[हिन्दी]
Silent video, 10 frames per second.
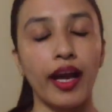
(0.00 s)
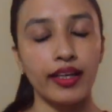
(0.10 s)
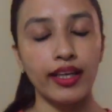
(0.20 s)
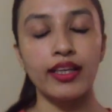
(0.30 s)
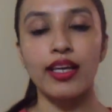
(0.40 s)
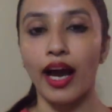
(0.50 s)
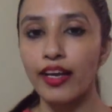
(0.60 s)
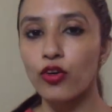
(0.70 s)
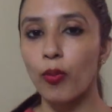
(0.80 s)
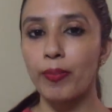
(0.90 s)
नाइन्टी
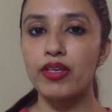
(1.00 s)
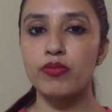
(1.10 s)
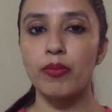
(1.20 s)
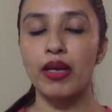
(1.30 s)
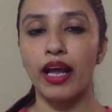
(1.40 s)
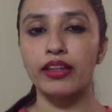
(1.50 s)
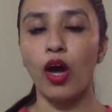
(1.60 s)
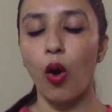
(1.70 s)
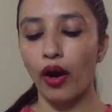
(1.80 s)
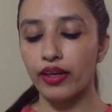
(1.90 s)
नाइन रुपीज़ में मिला
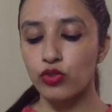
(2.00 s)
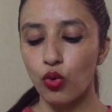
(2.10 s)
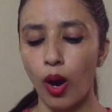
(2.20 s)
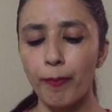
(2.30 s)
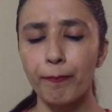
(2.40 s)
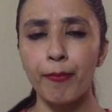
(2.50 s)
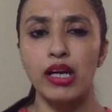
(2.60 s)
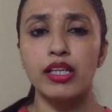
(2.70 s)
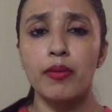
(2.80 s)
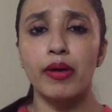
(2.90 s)
था और इसको आप
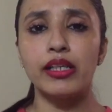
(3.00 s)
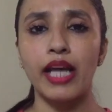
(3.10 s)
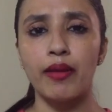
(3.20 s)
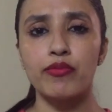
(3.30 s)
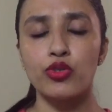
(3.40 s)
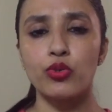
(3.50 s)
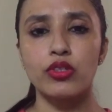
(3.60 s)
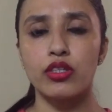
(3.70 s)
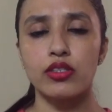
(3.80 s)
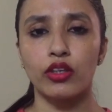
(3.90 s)
मल्टीपल टाइम्स
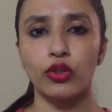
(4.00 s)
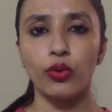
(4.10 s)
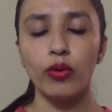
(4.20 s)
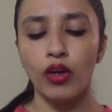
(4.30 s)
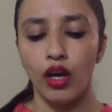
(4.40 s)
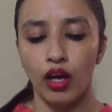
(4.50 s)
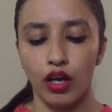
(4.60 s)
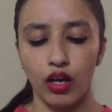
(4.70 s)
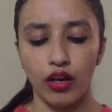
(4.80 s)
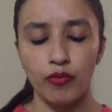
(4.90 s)
यूज़ कर सकते हो
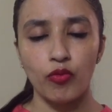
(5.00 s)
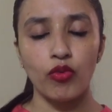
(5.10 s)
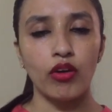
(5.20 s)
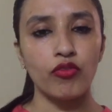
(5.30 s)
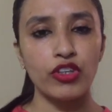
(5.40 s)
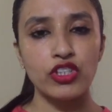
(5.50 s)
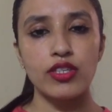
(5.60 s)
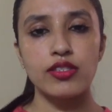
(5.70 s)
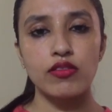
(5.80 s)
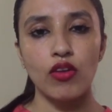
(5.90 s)
विच
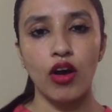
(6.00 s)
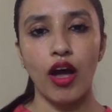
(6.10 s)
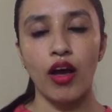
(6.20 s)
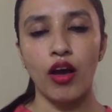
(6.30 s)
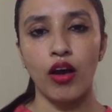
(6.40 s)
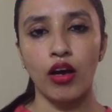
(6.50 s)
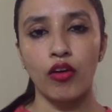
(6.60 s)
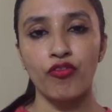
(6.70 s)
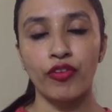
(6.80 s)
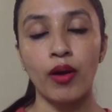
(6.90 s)
इज़
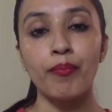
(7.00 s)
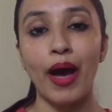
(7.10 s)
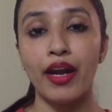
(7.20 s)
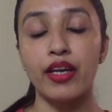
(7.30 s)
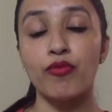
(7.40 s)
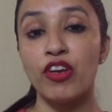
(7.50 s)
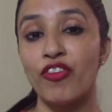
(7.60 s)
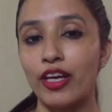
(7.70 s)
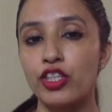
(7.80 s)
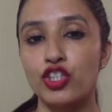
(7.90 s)
कंपेरेटिवली
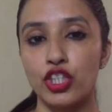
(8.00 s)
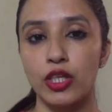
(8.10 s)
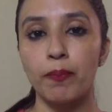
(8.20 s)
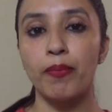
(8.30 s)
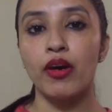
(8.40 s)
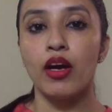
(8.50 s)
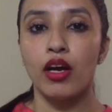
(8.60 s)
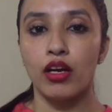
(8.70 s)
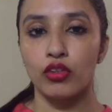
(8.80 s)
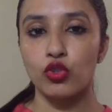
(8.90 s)
वेरी चीप
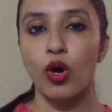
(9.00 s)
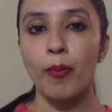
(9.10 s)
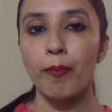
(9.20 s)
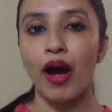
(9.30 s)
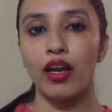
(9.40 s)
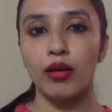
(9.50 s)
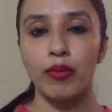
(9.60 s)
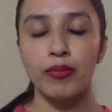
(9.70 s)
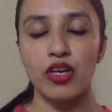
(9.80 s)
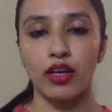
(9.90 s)
जो हम पार्लर
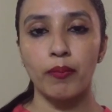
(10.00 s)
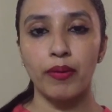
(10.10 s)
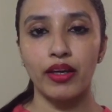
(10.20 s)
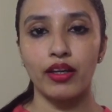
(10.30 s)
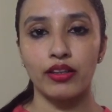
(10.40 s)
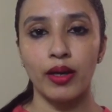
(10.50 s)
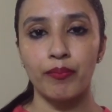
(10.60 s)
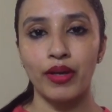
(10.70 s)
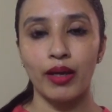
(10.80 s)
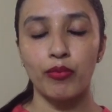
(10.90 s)
में जाकर पे करते हैं
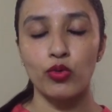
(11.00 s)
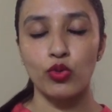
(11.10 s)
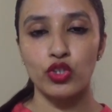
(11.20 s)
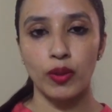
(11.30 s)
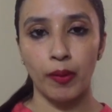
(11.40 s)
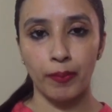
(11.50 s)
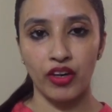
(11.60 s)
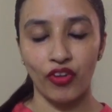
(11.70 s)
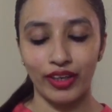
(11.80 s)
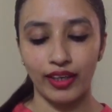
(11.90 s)
अपने आईब्रोज़ को शेप अप
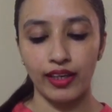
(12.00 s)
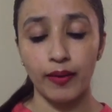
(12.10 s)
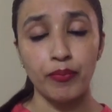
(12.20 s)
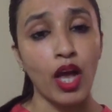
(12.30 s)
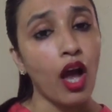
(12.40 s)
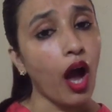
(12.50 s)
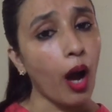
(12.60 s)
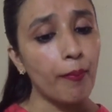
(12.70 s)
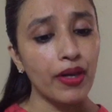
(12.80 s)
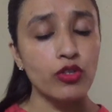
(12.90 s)
करवाने के लिए
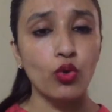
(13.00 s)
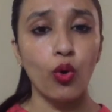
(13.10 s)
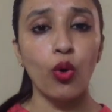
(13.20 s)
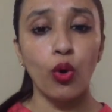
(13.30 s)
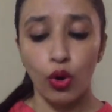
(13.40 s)
अब इसको